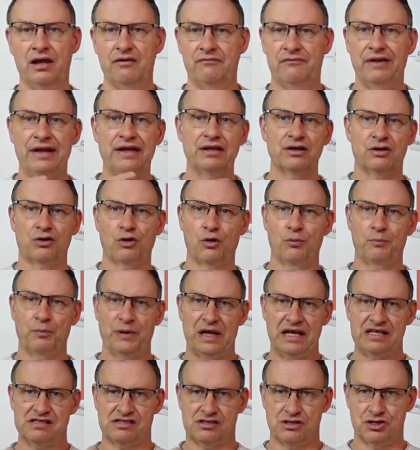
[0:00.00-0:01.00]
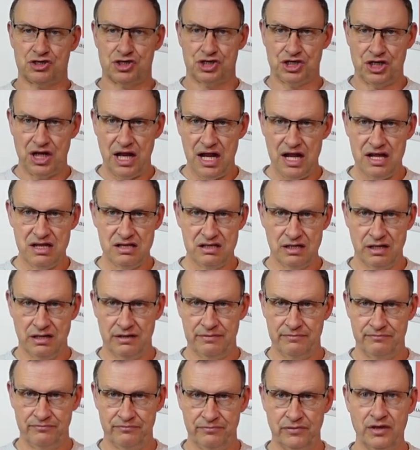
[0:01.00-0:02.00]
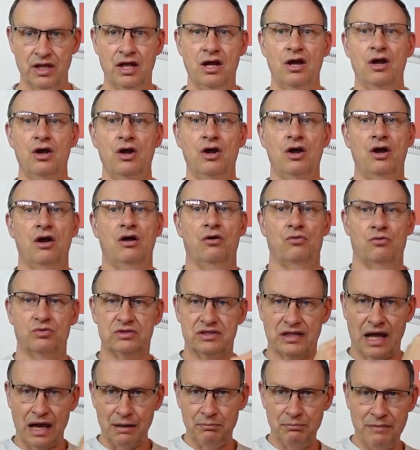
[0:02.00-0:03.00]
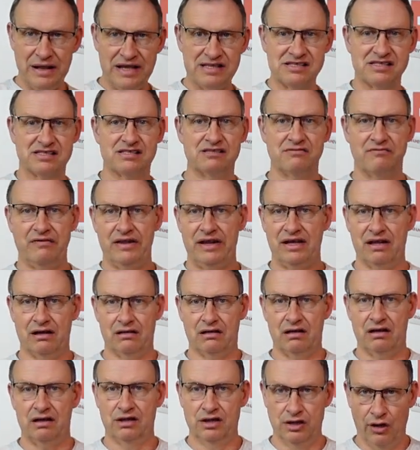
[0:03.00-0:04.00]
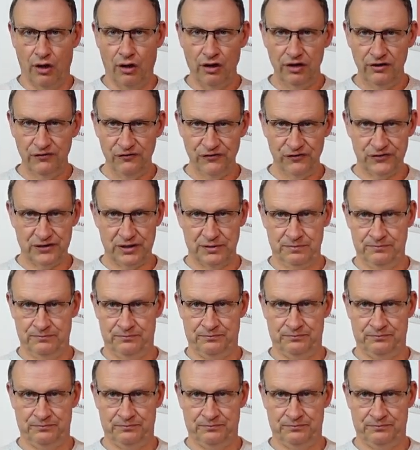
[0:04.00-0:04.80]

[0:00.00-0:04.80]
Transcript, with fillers: wenn der Kompressor steht und dann messen, wenn er läuft